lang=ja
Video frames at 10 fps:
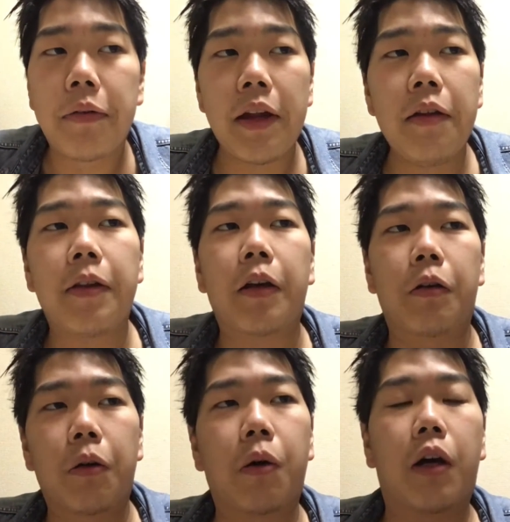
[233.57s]
前
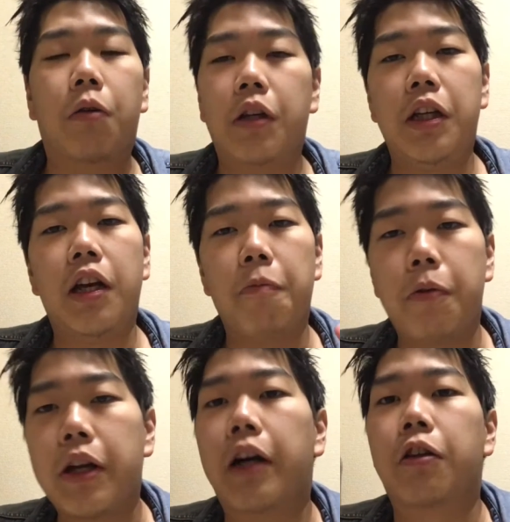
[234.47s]
作のあの
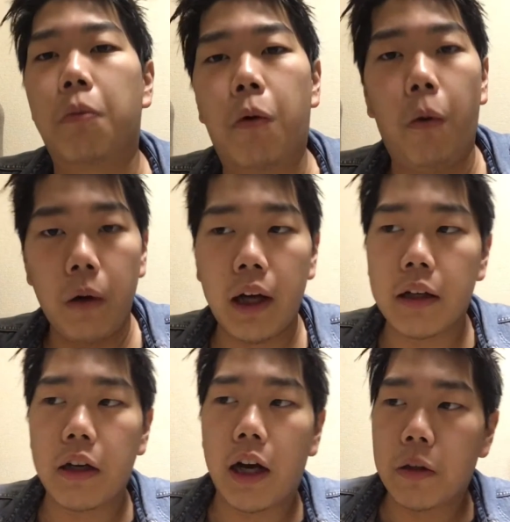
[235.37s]
ニーヤ・レプリカントも音
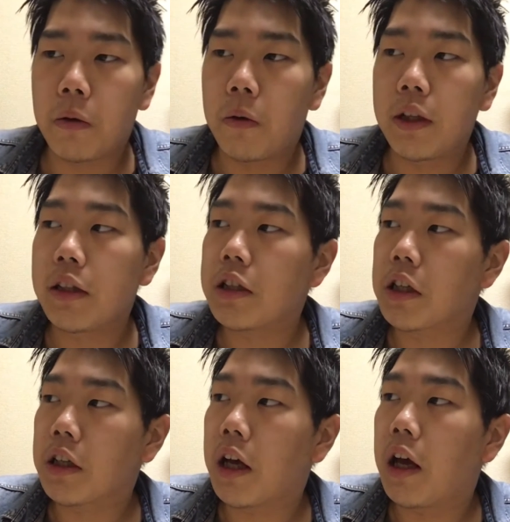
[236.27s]
楽あの何でし
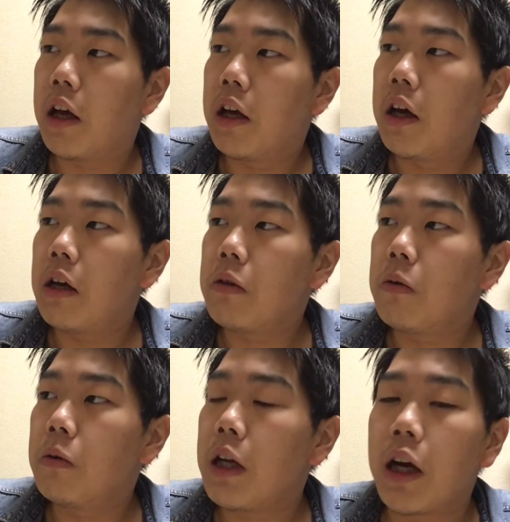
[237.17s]
たっけあ
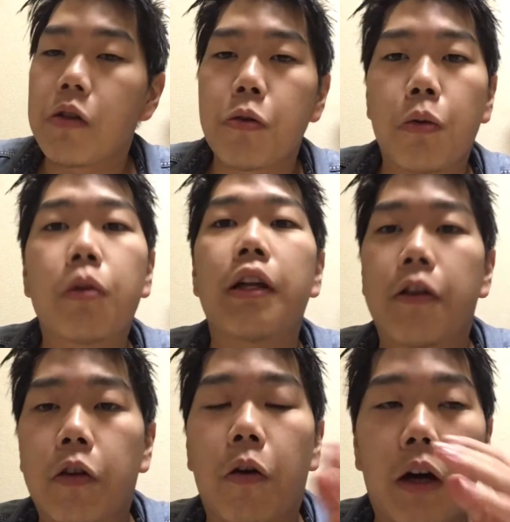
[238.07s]
のなんかの賞取った
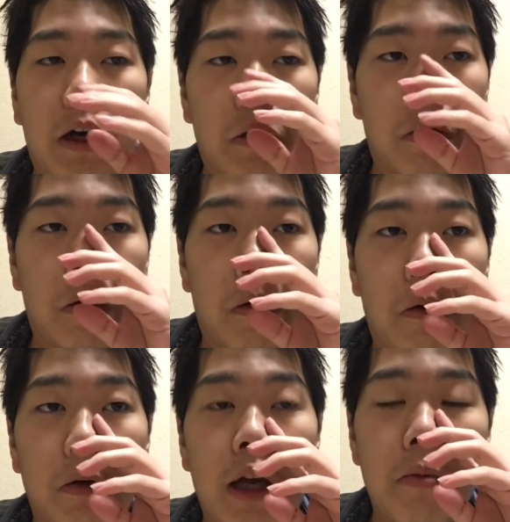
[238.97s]
んですよあ
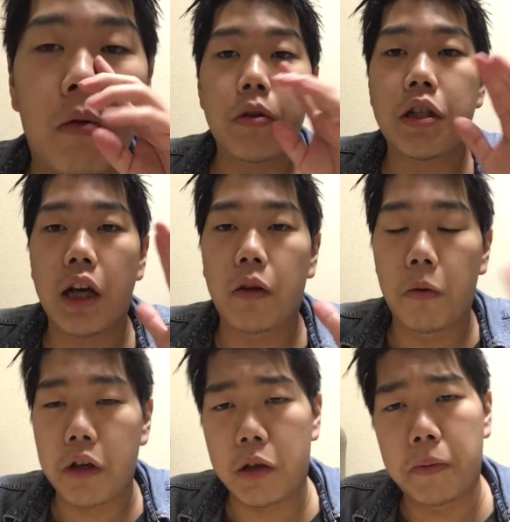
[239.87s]
のゲーブジーヤーの
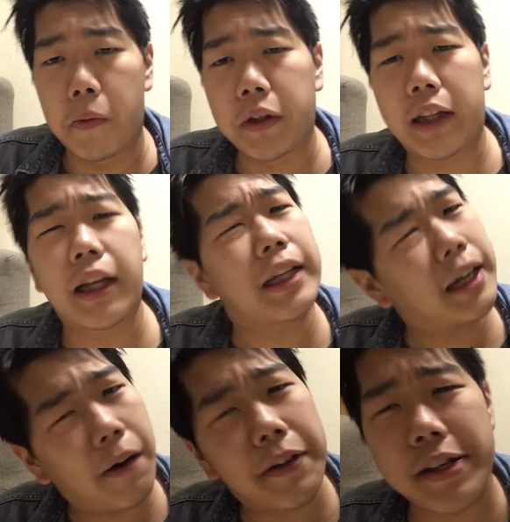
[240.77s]
音楽部門だったかな
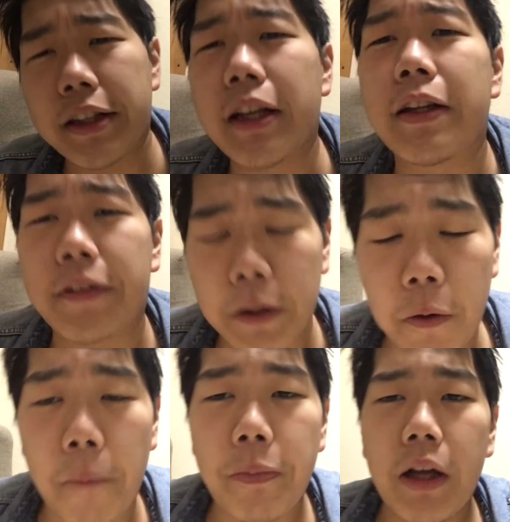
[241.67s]
んか忘れちゃったんですけ
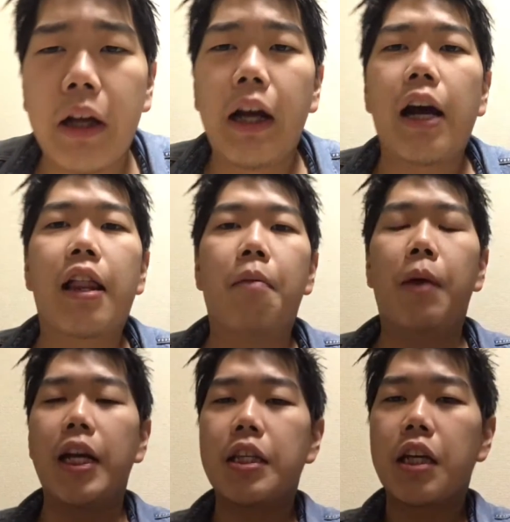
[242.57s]
どだからね
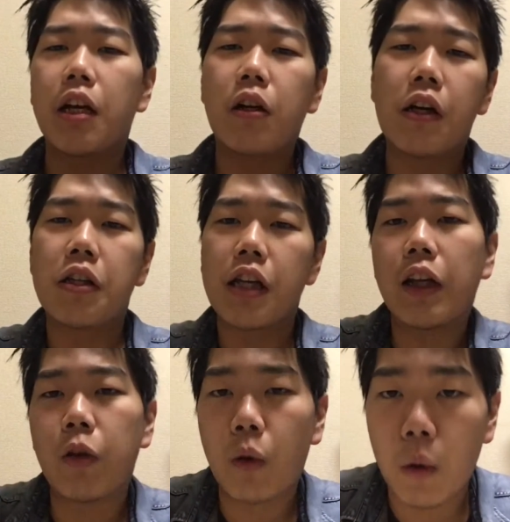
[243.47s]
めちゃく
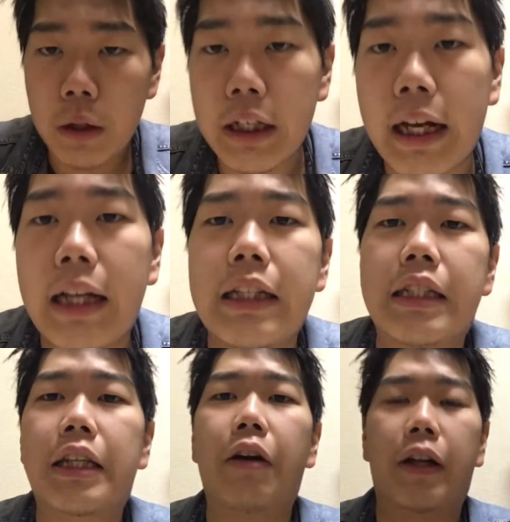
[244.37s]
ちゃそこに関
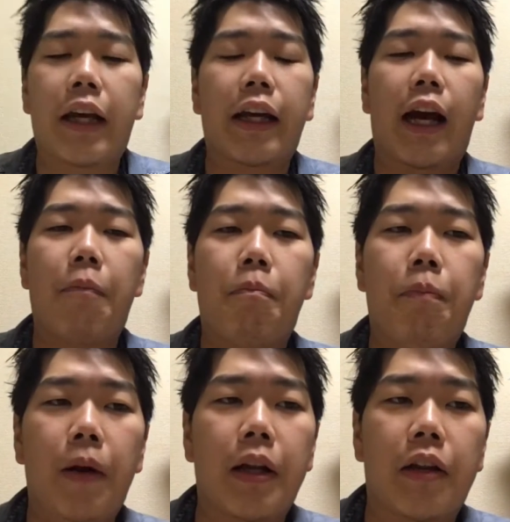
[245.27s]
してはねやっ
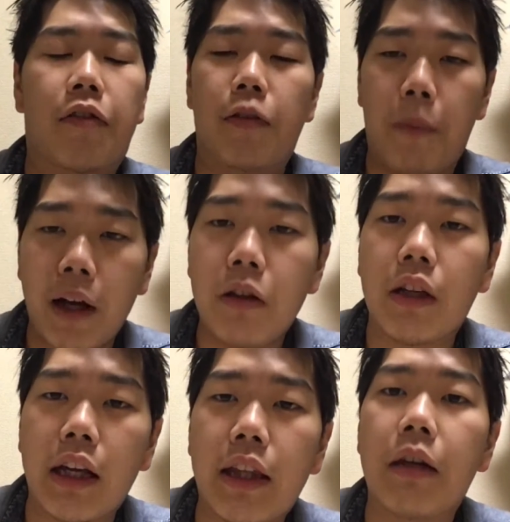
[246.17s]
ぱりねずば抜
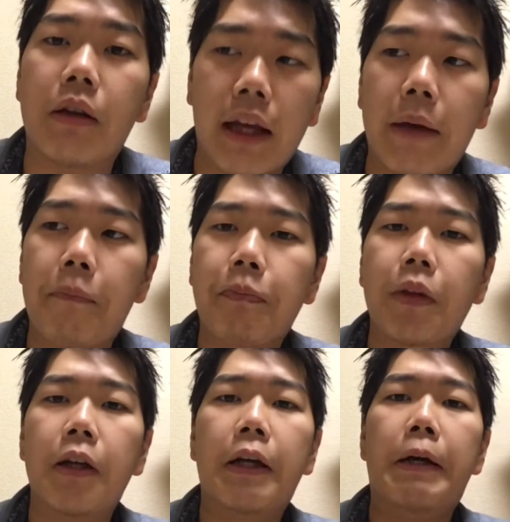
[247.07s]
けてるね
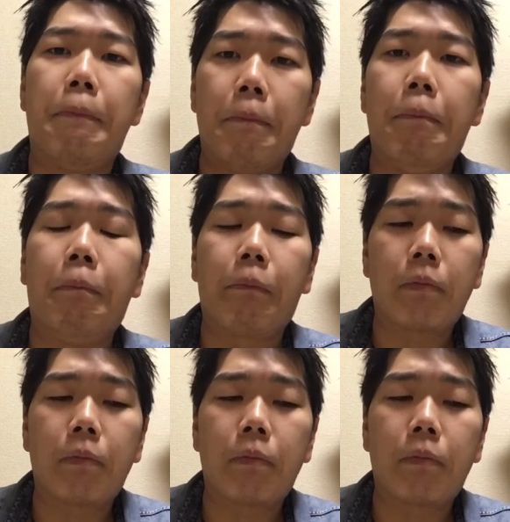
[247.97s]
うん